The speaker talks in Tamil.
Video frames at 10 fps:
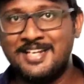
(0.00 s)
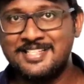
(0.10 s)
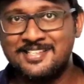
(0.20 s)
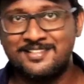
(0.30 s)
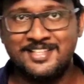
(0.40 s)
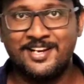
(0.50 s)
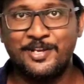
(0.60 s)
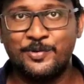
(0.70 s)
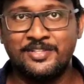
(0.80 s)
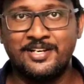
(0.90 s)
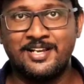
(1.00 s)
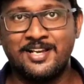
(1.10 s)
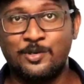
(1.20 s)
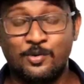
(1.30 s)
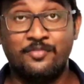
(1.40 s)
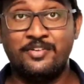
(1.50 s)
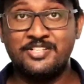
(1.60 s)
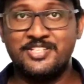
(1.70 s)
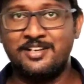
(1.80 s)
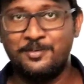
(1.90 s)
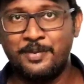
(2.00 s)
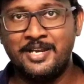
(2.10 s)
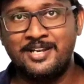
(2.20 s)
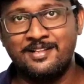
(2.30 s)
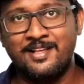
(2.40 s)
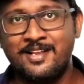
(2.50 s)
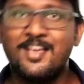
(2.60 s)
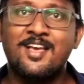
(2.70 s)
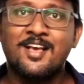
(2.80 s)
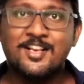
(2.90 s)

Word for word: ஜடேஜா வந்து ஆடி கொடுத்துட்ருக்காரு ஒரு ஃபினிஷிங் பண்ணிகிட்டு இருந்தார்